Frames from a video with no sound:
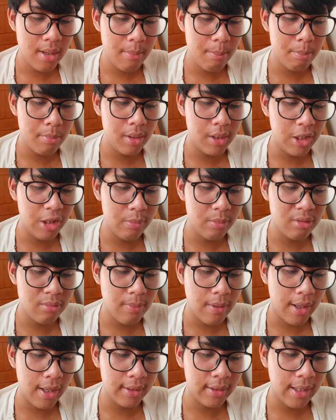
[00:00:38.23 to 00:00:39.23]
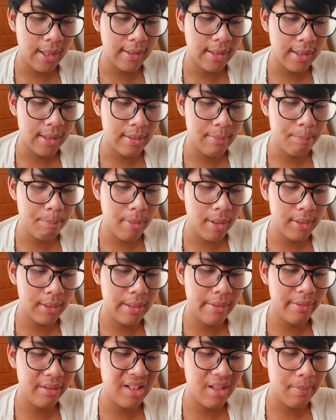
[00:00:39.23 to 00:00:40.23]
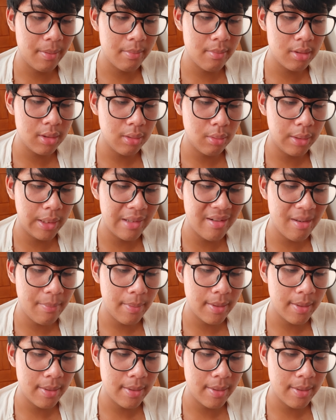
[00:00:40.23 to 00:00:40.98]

Beliau merupakan anak keempat dari delapan bersaudara